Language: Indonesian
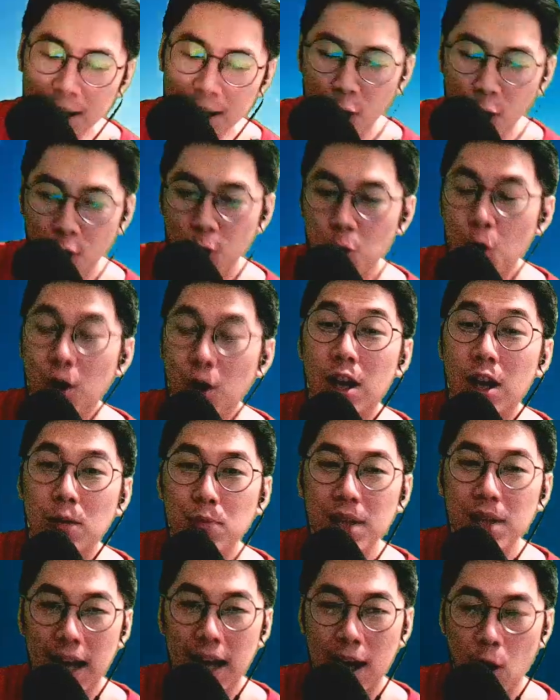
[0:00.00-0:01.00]
gue udah
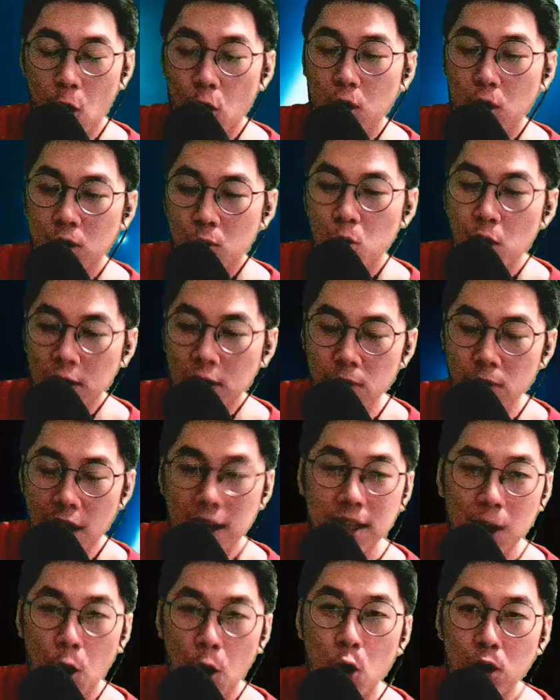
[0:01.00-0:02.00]
bilang, gue tuh
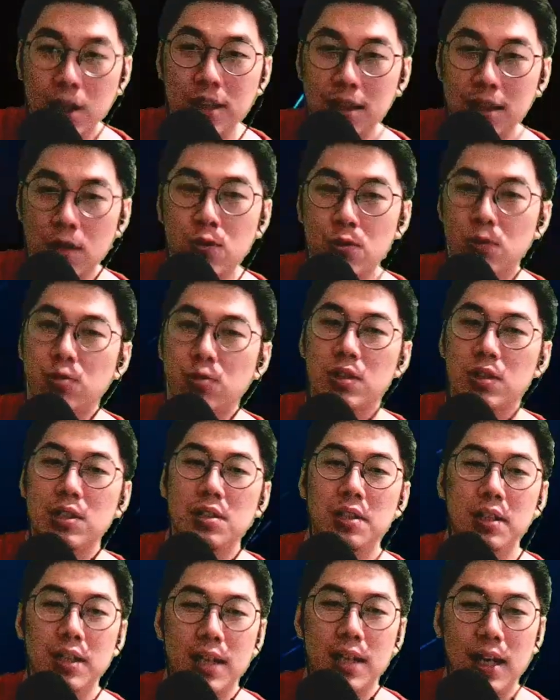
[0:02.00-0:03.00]
lagi hoki terus di
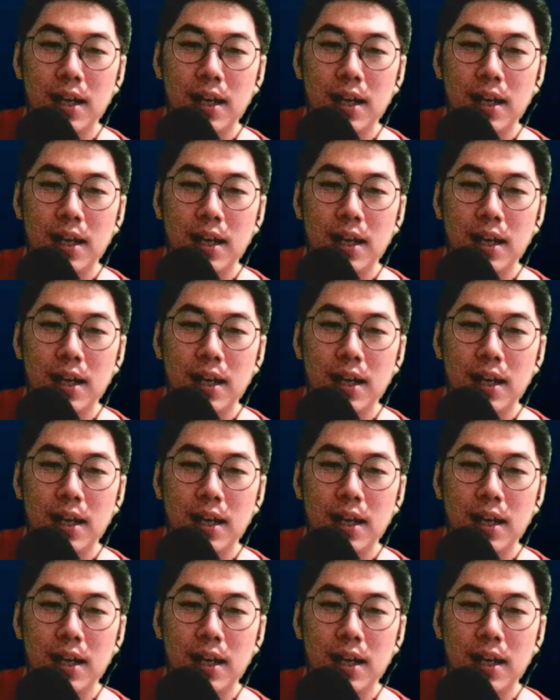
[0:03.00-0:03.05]
sini ya.